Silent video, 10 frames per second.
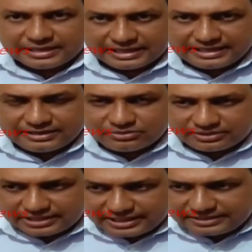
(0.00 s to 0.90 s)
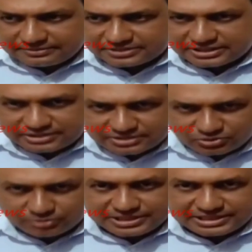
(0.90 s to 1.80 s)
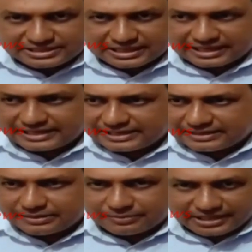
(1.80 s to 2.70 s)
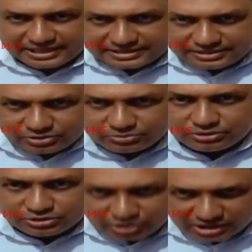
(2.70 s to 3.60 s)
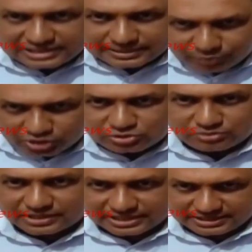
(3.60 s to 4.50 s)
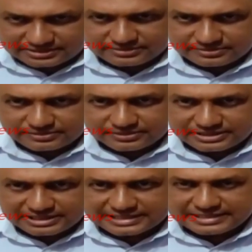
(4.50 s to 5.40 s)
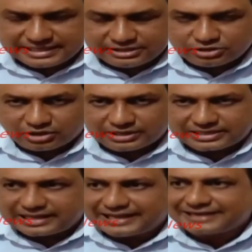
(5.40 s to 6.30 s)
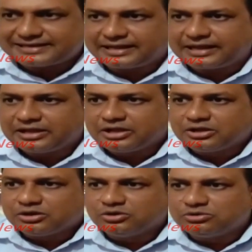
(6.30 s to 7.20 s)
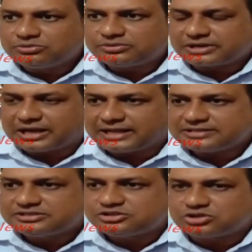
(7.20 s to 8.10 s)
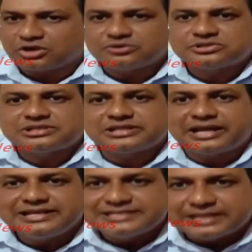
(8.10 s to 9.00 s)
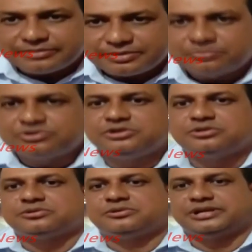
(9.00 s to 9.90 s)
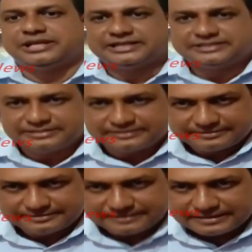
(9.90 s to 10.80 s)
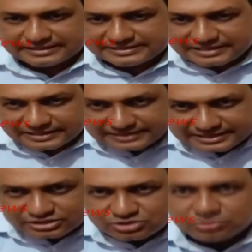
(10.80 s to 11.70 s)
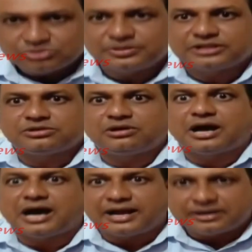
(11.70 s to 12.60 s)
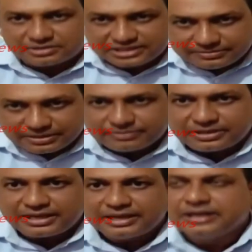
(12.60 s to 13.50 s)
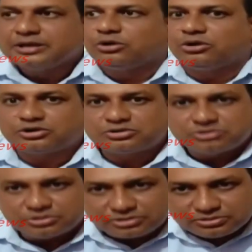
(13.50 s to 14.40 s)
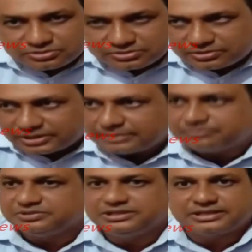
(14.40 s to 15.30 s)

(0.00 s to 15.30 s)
এই এই যে কমিটিটা বা এই তৃণমূল দলটা বর্তমানে ঠিক আছে এই দলটা একটা লুটরাজ সংস্থা হিসাবে পরিণত হয়ে গেছে যেখান থেকে শুধুমাত্র আর্ন কিভাবে অর্থ লুট করে নিজে